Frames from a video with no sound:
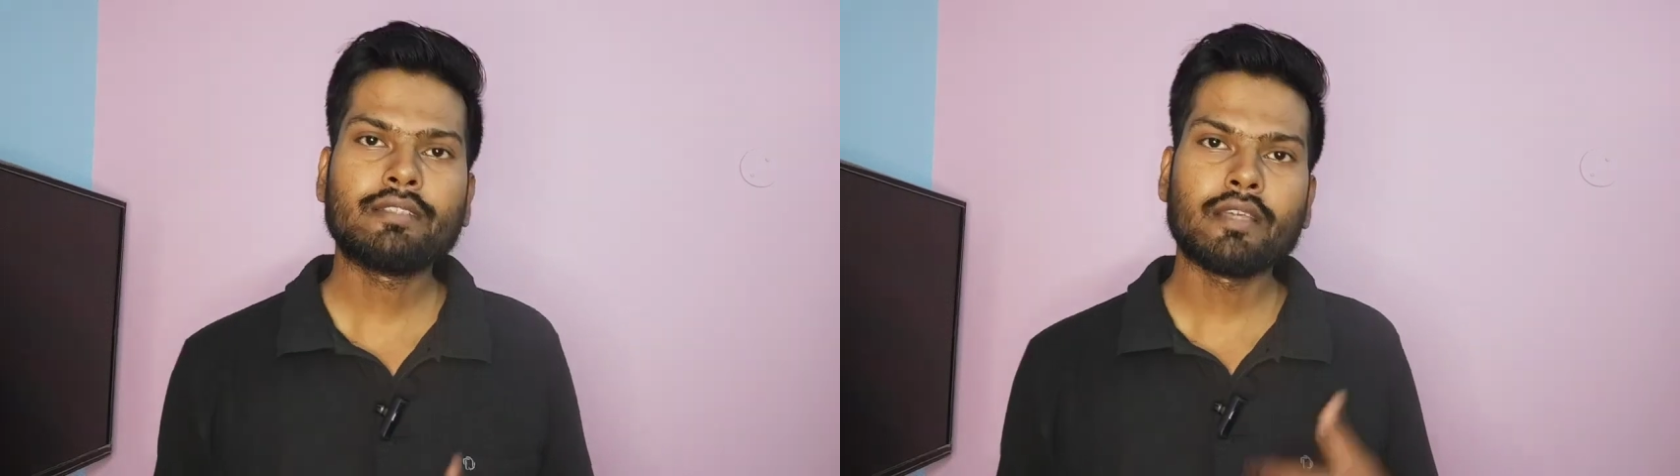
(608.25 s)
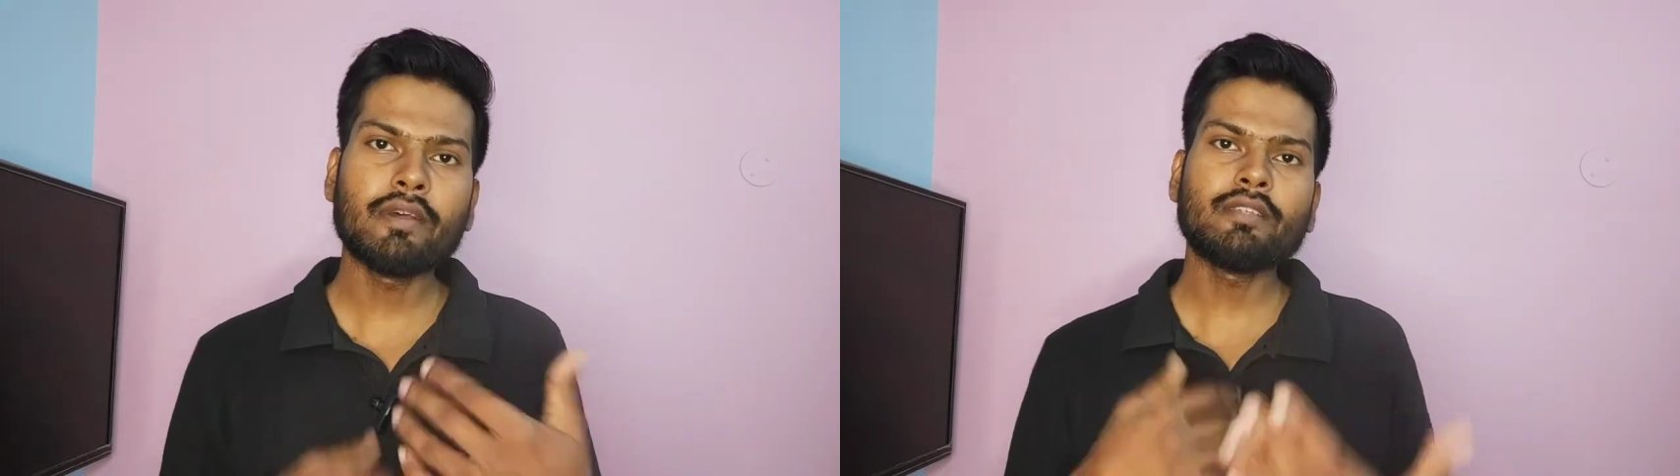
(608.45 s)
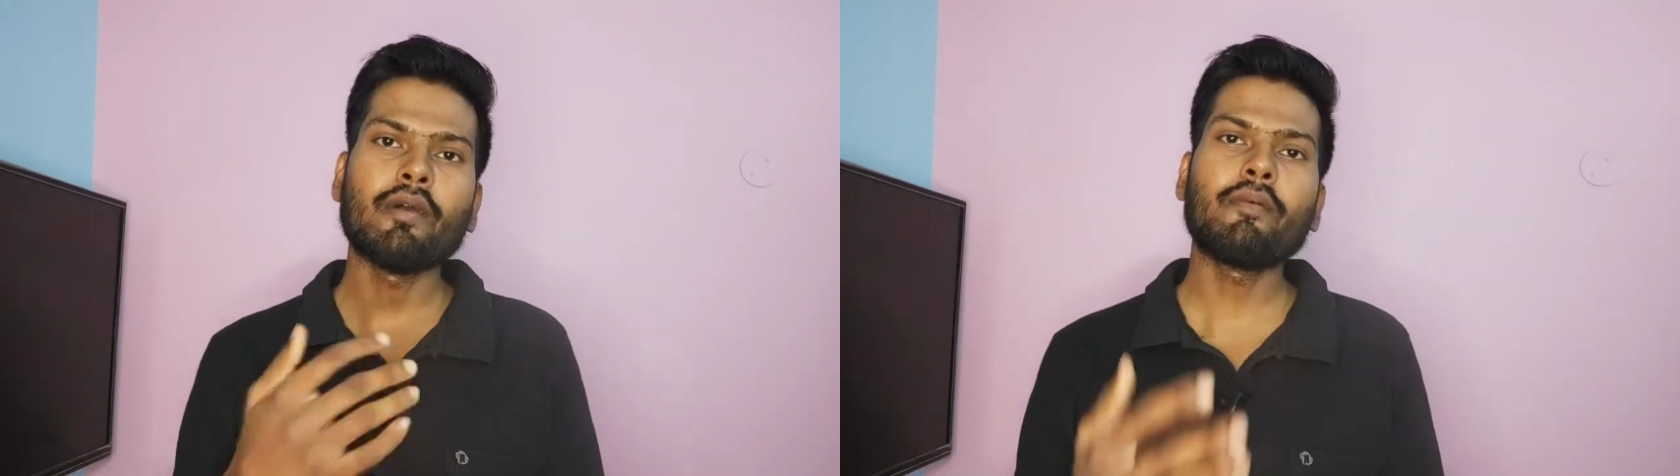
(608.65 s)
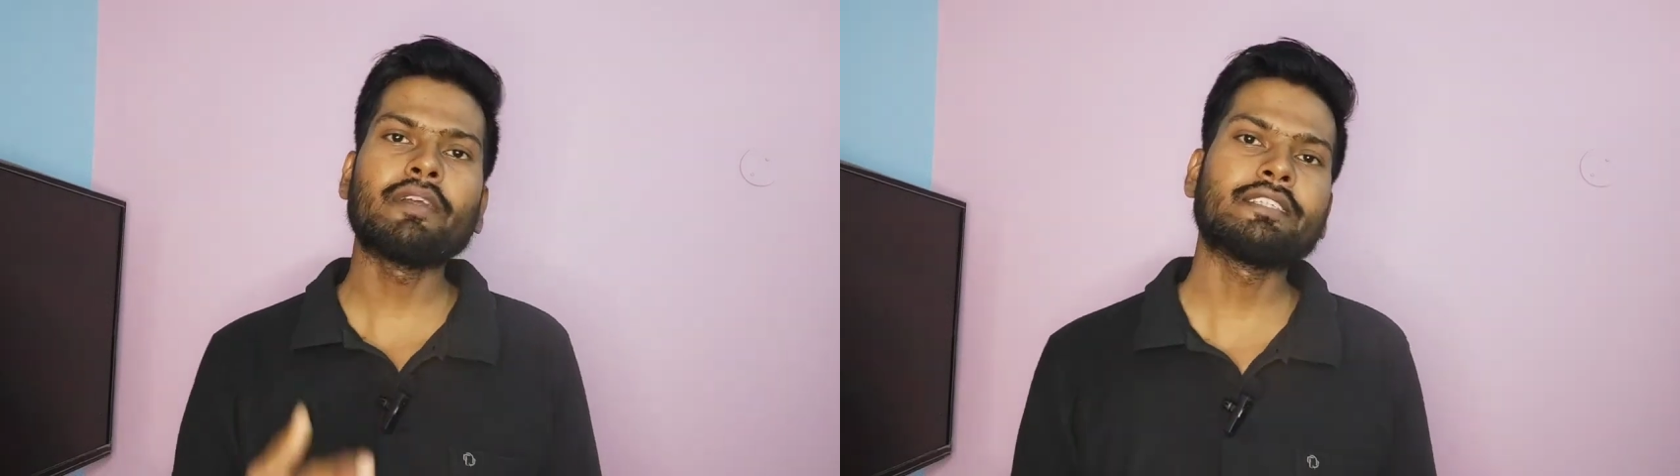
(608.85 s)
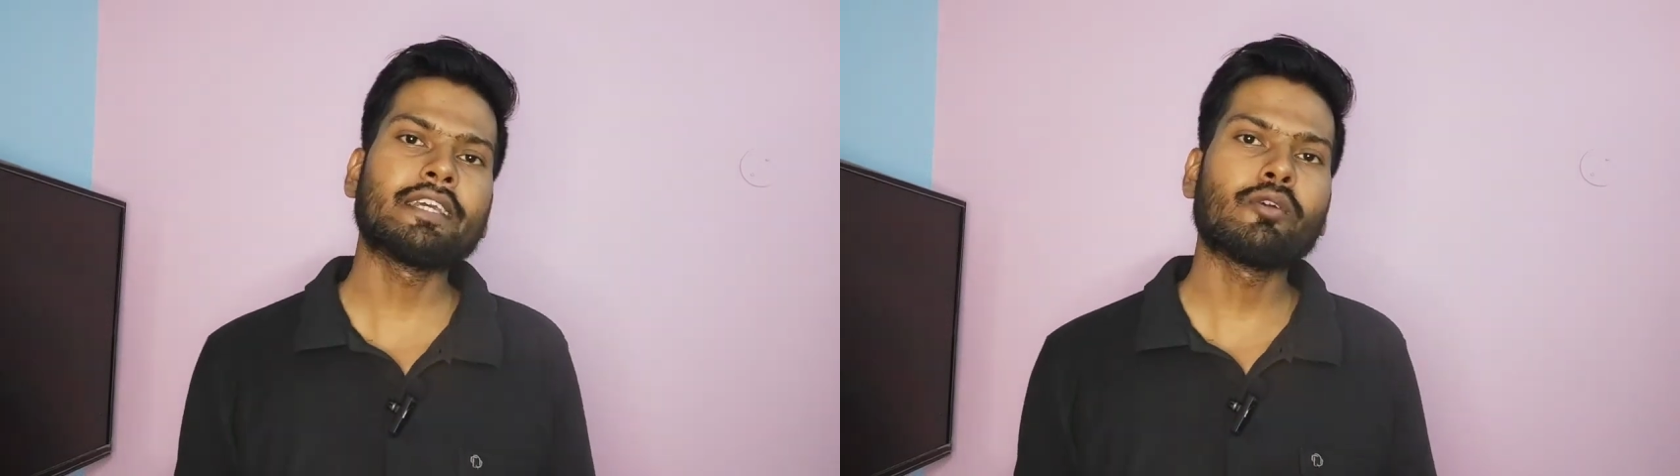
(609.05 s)
समय समय
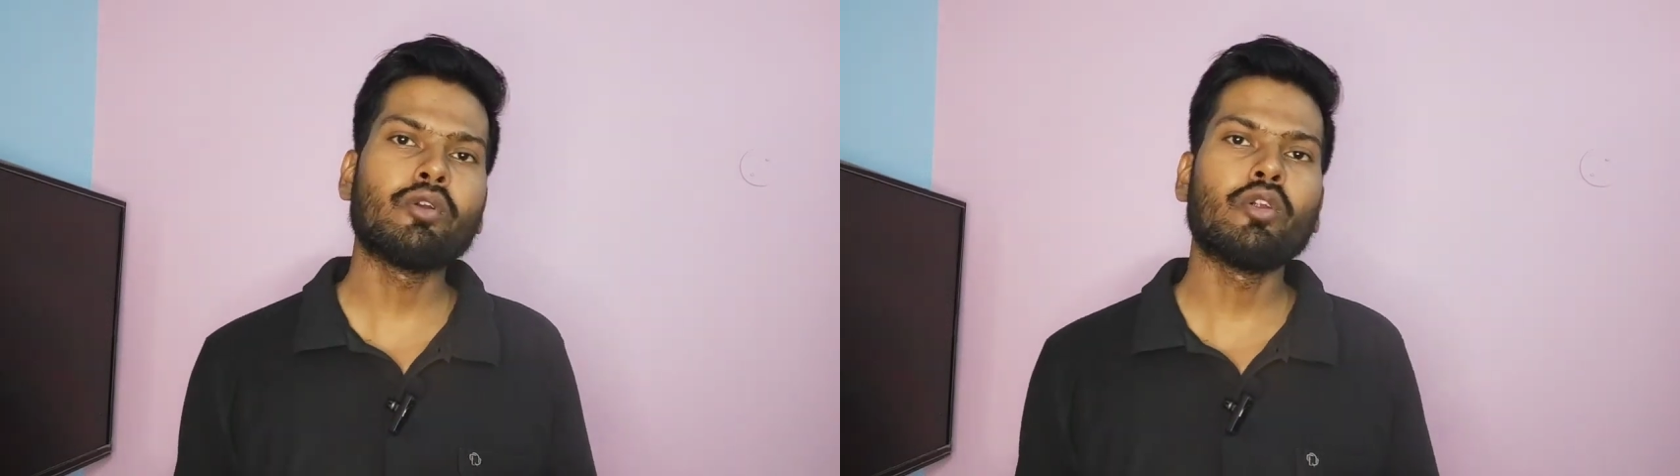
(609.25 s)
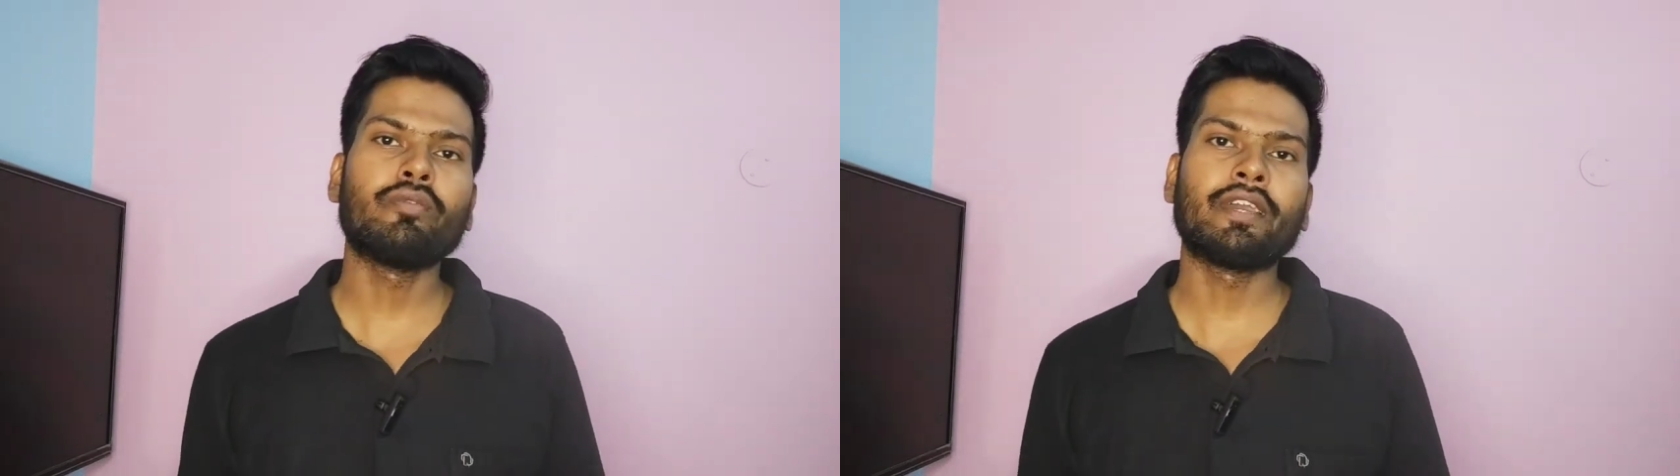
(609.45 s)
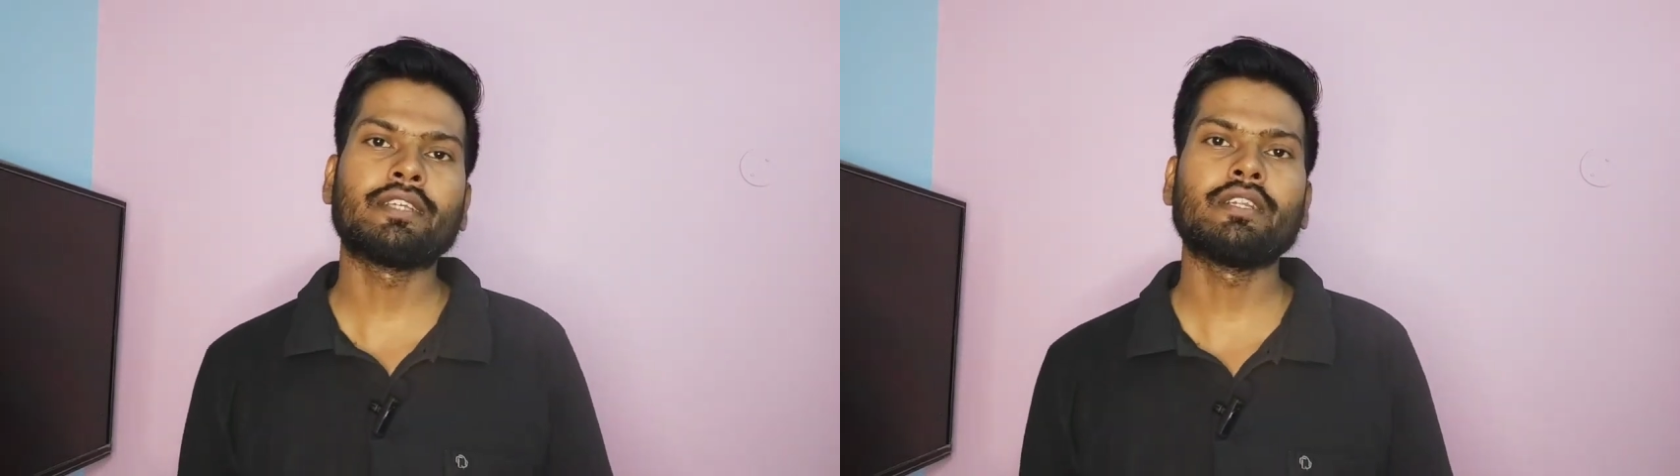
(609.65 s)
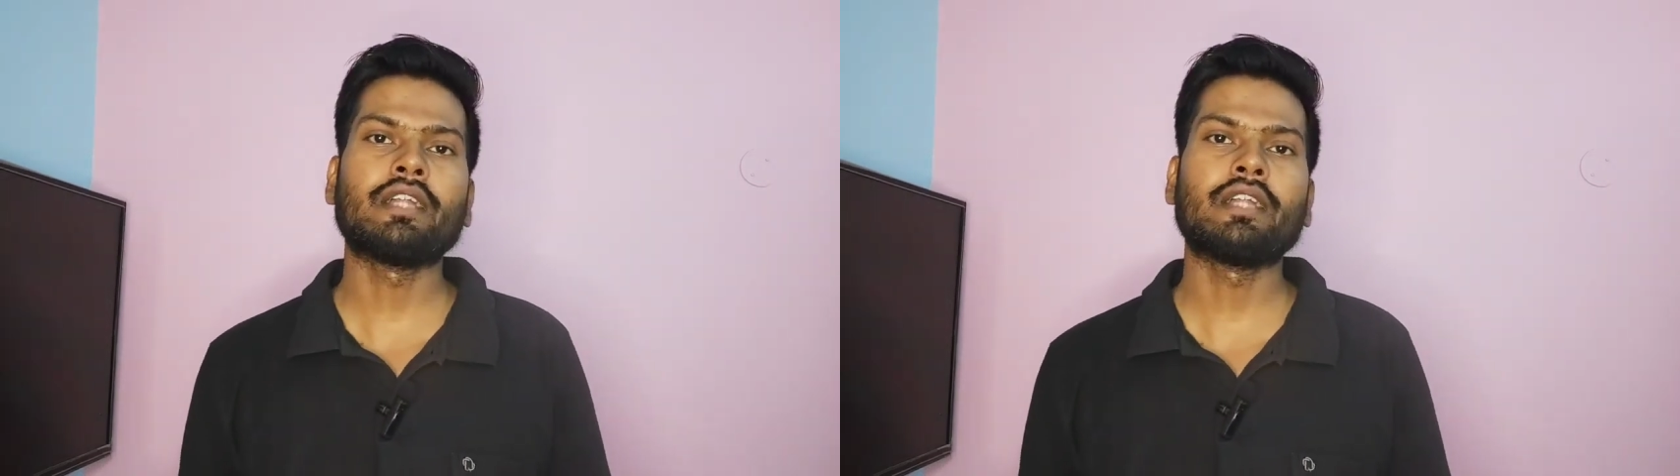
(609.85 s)
पर जैसे कि कोई नोटिफिकेशन